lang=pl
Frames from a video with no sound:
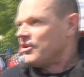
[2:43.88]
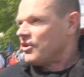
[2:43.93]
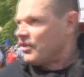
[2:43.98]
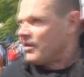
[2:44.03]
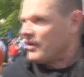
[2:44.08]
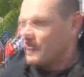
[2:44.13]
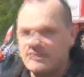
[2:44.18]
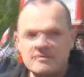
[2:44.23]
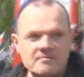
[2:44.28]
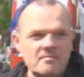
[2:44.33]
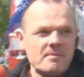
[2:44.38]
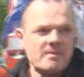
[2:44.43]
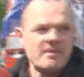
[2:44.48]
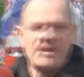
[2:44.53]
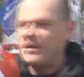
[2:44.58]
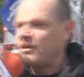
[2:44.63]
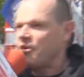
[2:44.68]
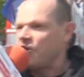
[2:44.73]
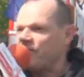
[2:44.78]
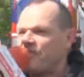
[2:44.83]

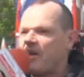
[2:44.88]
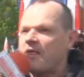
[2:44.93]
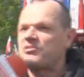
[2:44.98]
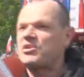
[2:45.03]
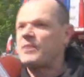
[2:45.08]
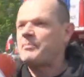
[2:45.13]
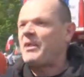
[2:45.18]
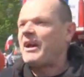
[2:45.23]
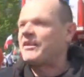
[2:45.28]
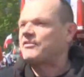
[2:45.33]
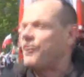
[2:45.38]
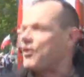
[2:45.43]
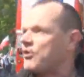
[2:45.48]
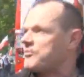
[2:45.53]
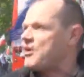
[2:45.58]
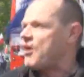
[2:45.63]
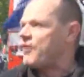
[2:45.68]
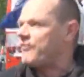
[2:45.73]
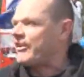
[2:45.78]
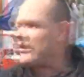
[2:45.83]
i, I wiem, że
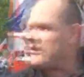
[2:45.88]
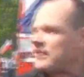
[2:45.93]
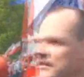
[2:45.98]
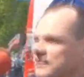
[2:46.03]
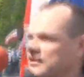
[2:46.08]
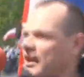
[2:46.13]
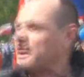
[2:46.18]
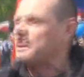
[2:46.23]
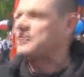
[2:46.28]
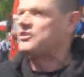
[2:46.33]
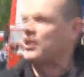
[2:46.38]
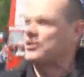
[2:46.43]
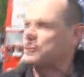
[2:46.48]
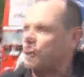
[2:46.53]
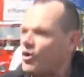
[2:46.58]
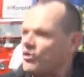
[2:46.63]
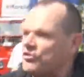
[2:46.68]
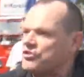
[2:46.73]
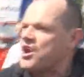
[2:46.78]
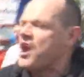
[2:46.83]
Platformie Obywatelskiej się
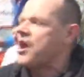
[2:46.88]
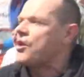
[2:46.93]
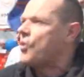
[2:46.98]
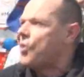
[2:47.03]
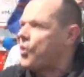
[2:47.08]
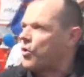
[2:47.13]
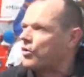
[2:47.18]
to nie